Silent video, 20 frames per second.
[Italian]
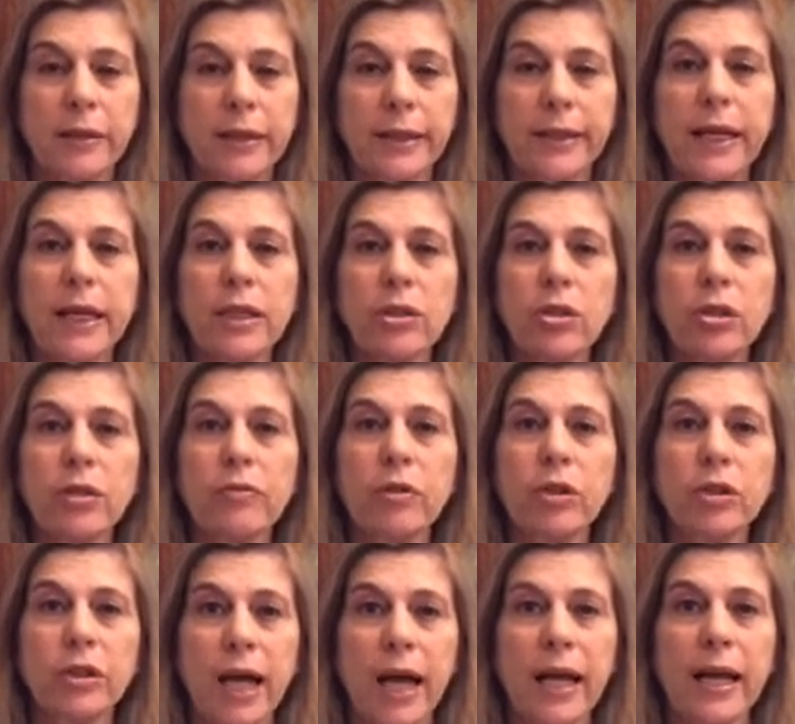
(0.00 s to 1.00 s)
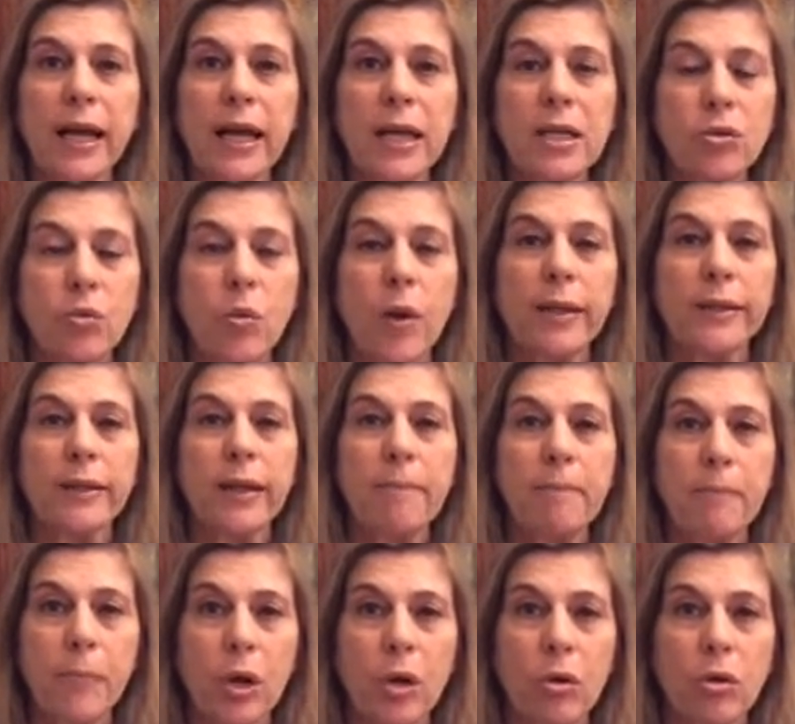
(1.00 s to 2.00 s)
Ti chiedo di votare la squadra
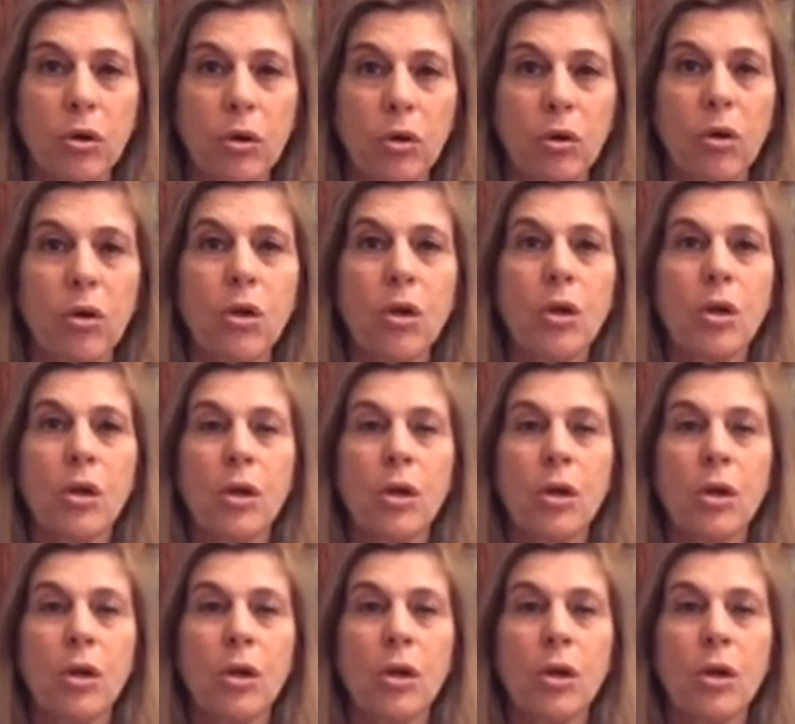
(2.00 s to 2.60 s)
in blocco.